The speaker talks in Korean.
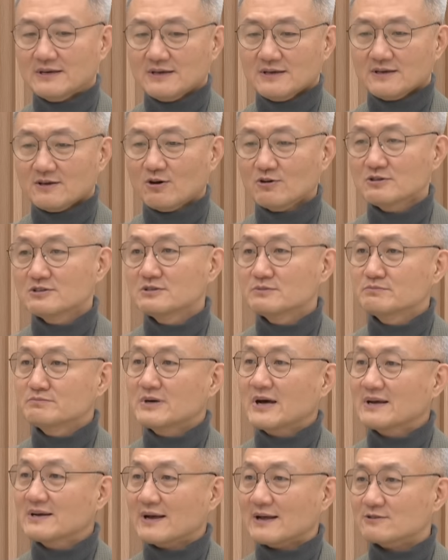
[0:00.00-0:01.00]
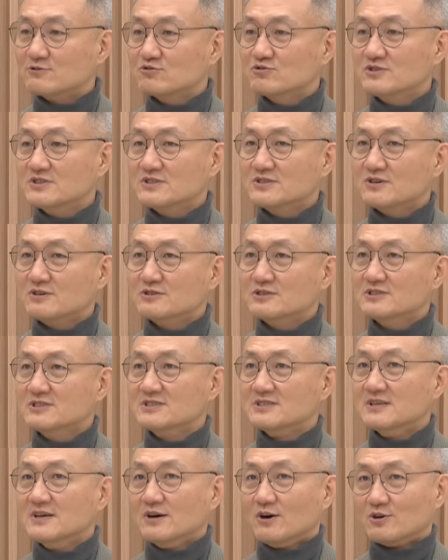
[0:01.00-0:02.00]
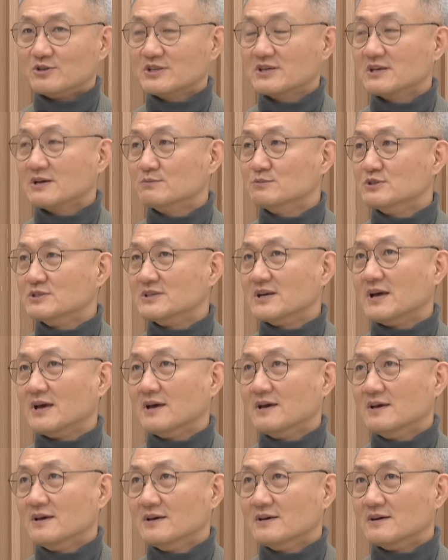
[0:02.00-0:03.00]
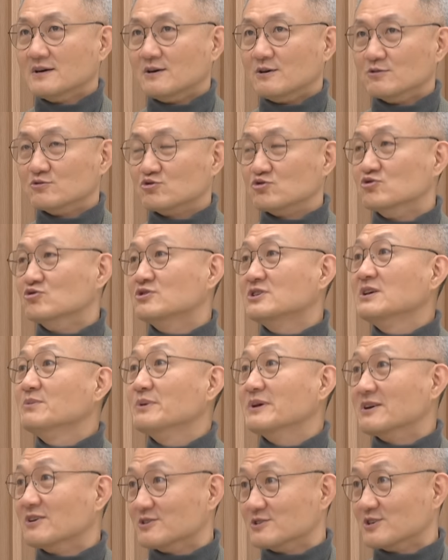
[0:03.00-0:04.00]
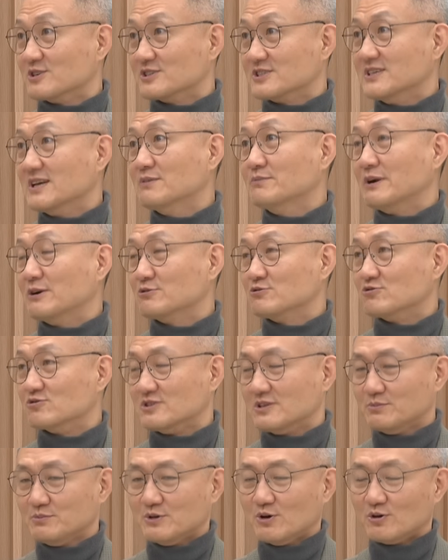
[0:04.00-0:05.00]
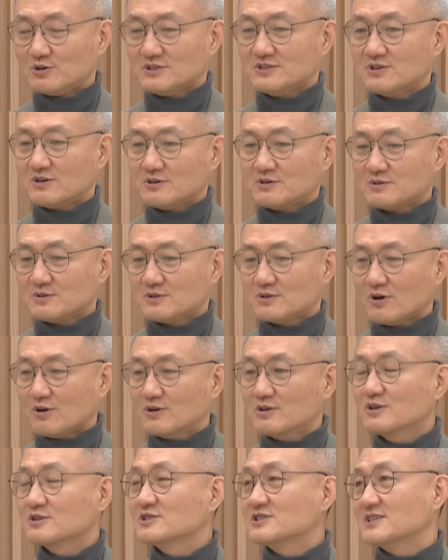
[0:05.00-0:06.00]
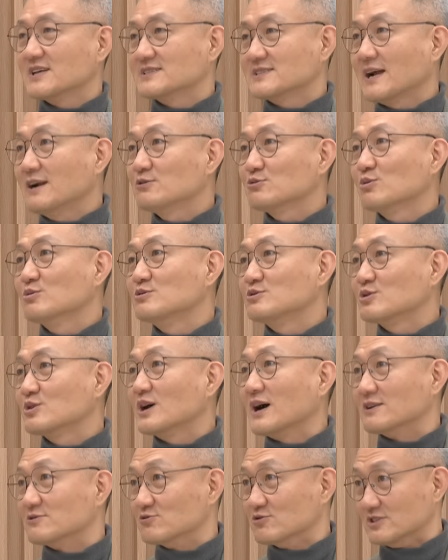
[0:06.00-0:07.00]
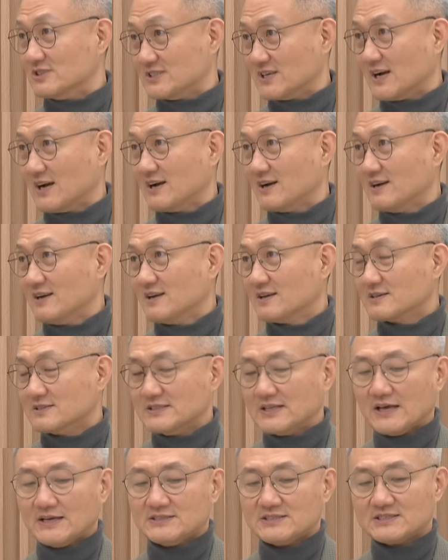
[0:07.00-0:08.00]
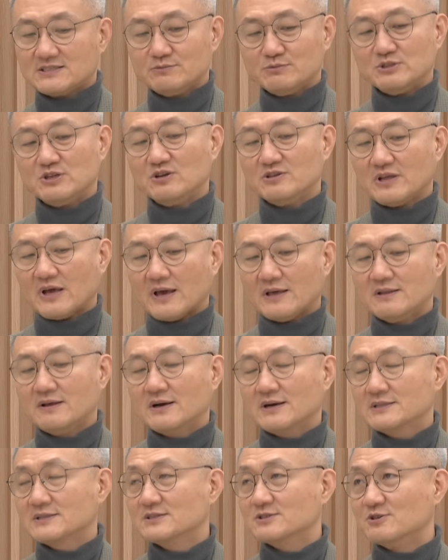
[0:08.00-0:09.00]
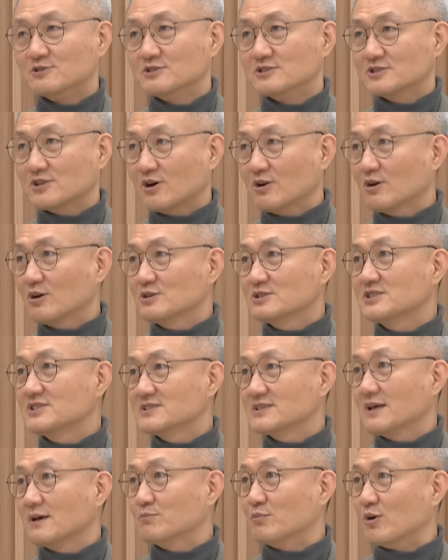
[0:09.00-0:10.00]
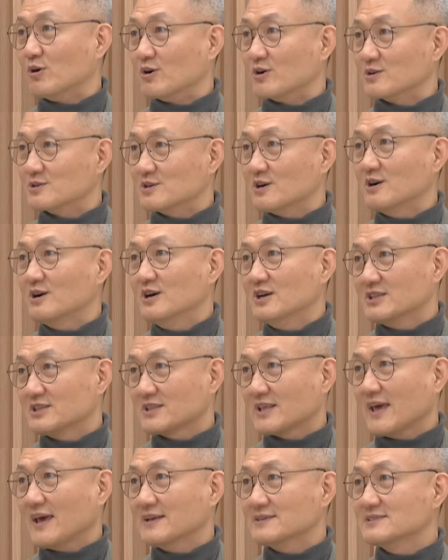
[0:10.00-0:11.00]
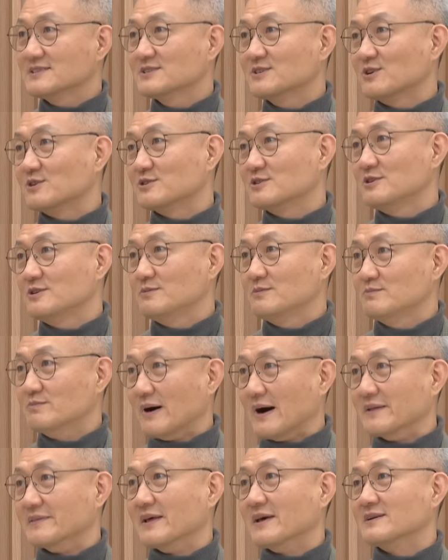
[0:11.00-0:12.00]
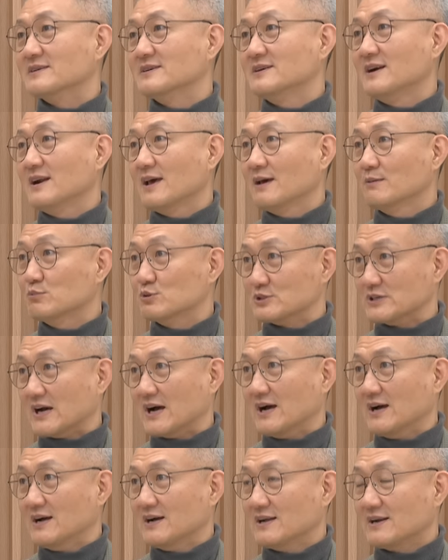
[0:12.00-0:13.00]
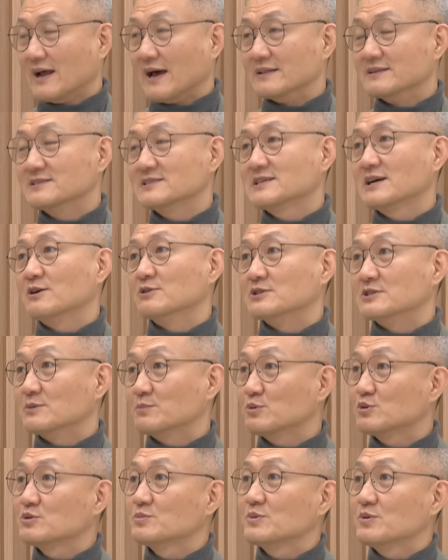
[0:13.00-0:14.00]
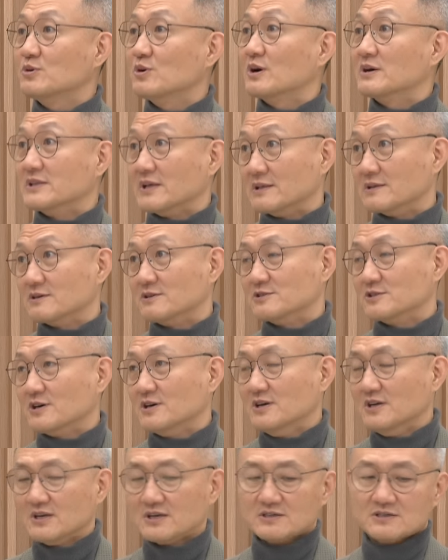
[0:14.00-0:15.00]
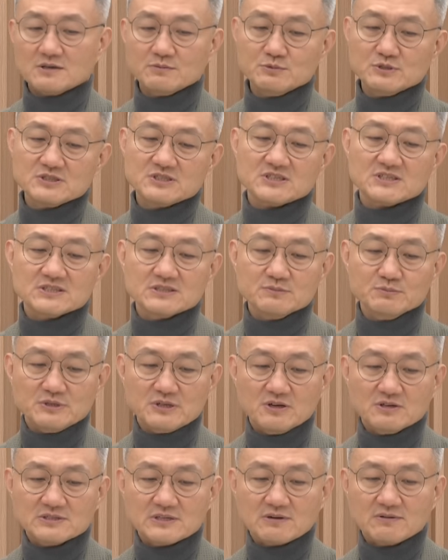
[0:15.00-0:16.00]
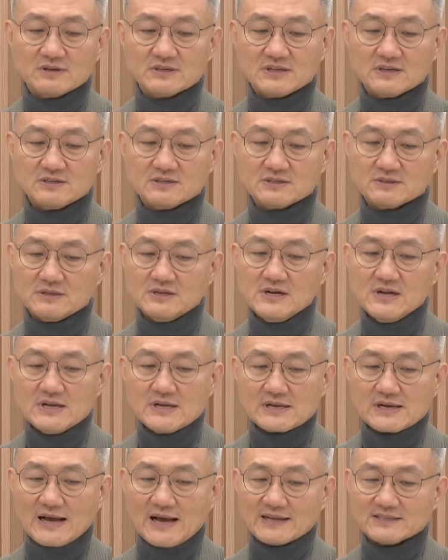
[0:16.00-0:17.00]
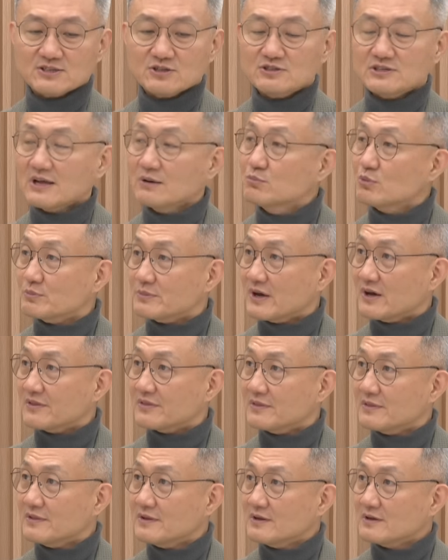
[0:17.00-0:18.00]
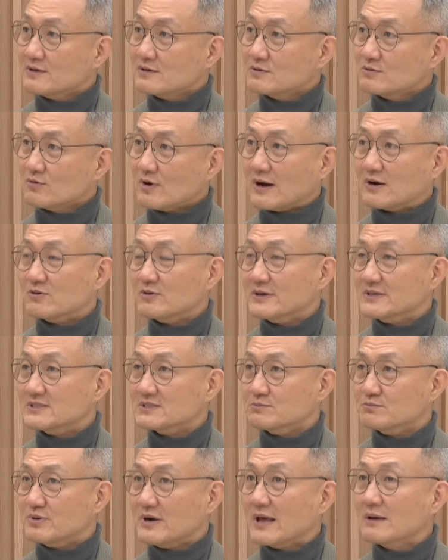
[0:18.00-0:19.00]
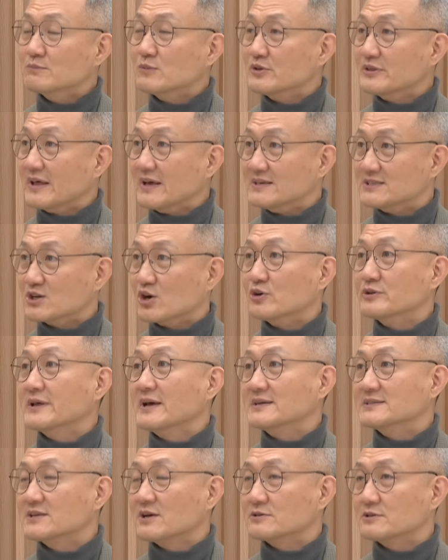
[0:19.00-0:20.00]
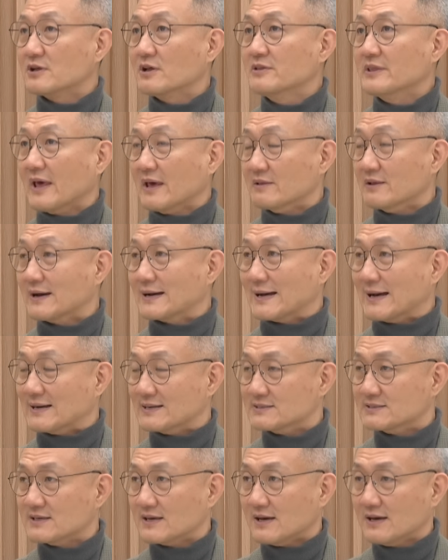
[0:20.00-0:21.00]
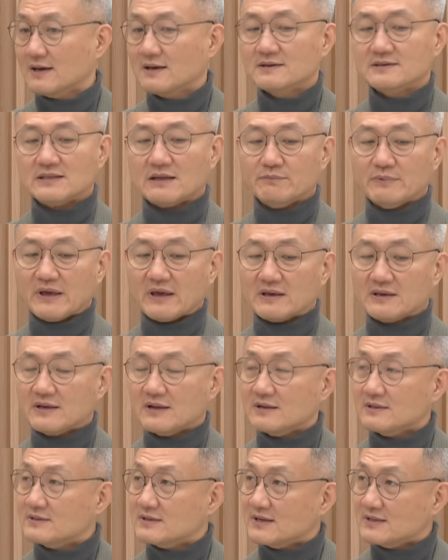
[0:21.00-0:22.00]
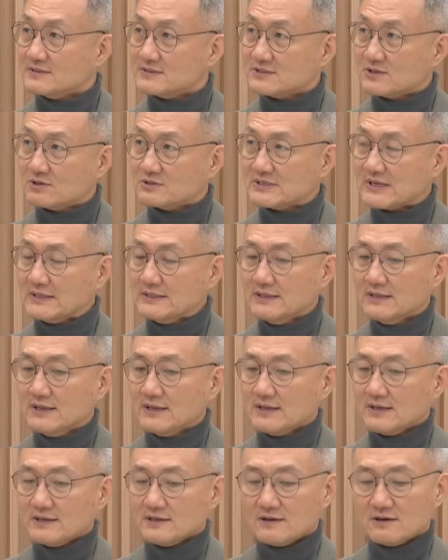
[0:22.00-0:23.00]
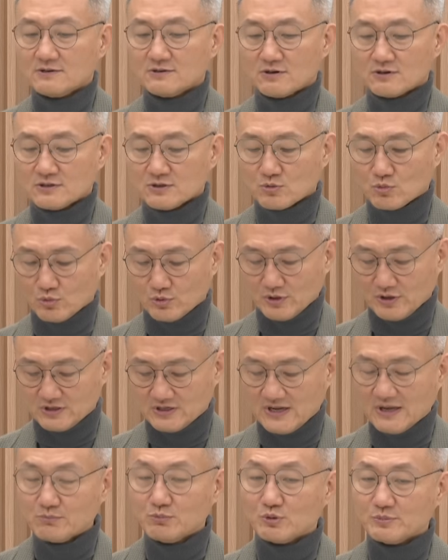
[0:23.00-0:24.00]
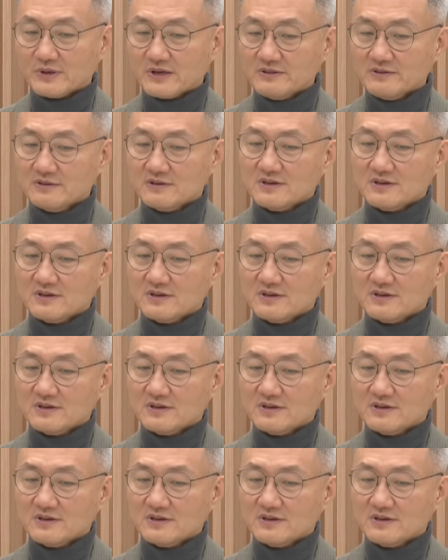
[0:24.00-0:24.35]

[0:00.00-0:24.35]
현금만 가지고 있는 거는 어떻게 하면 이제 어, 중립인 거죠. 그야말로 중립. 여기서 떨어졌을 때 살 돈을 좀 가지고 있자. 음. 근데 지금 이런 엔화 같은 거는 떨어질 때 벌어서 깨진 거를 만회를 해보자 라는 차원에서 포트폴리오가 되는 거죠. 그러면 지금 이런 상황을 가정을 해보면 과거에 지금 블랙먼데이 전에 있었던 에나 강세, 그다음에 엔캐리 트레이드 청산 이런 거를 고려를 해보면